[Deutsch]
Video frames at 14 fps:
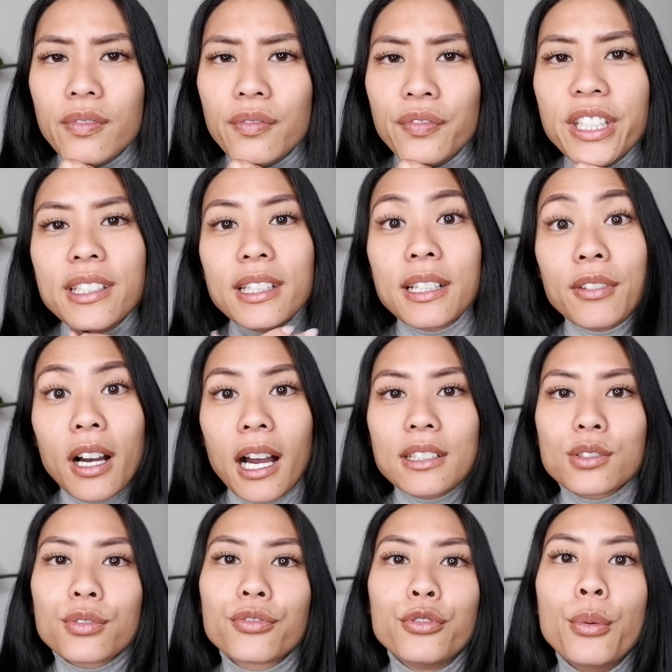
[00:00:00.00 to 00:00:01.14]
wichtig war,
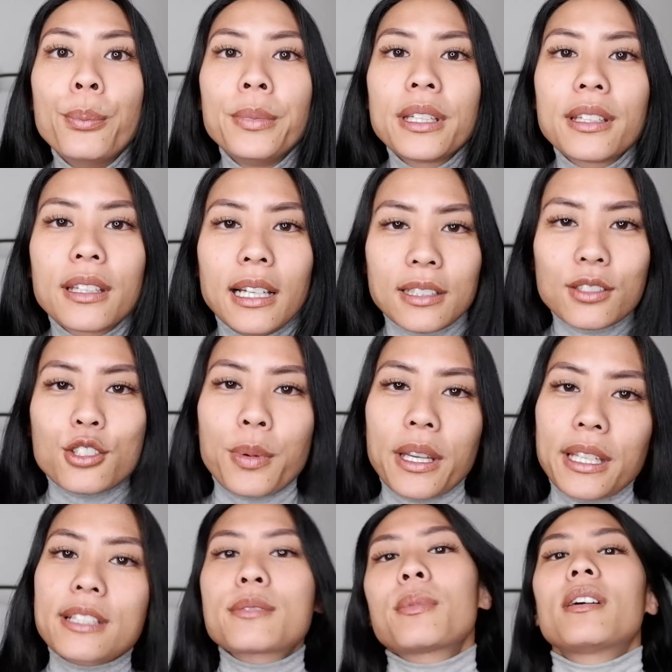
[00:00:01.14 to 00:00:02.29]
also für mich, also ich
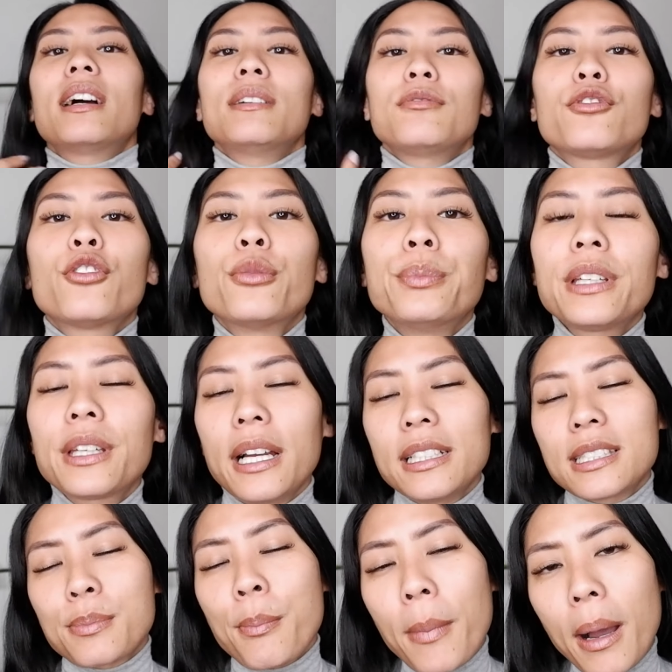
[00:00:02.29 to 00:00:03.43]
spreche jetzt mal für mich
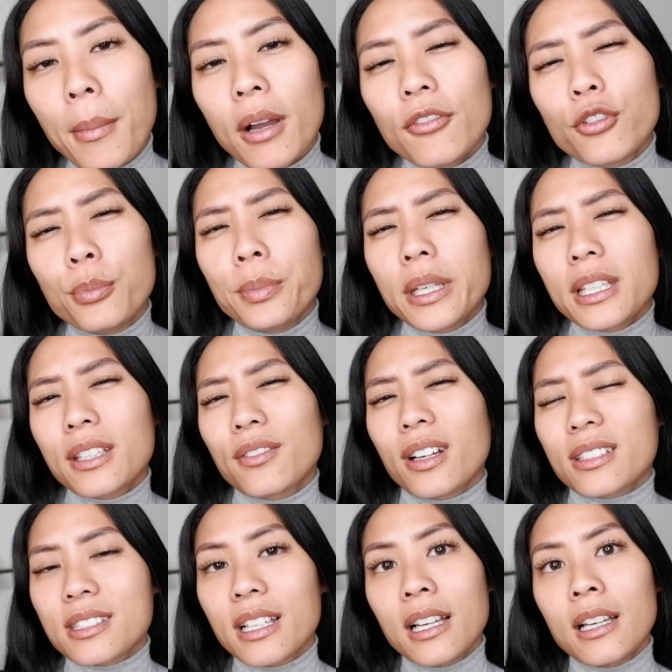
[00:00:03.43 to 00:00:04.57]
als Mama, für mich war
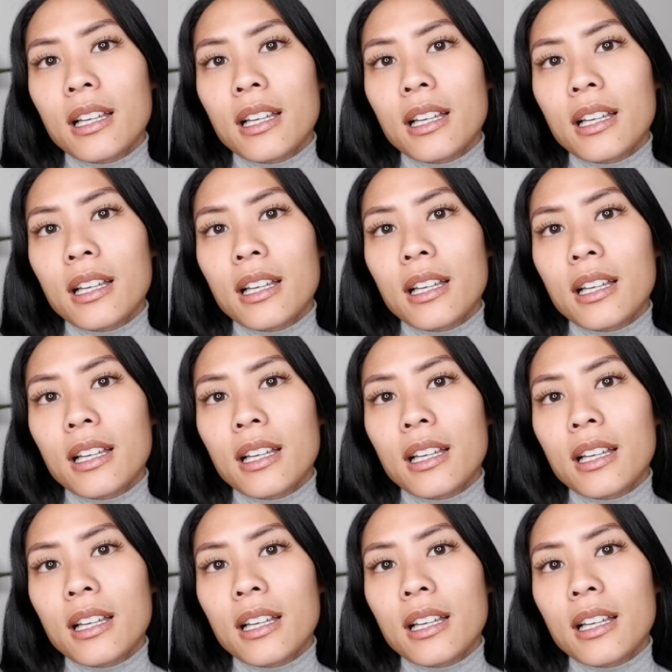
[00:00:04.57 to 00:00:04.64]
es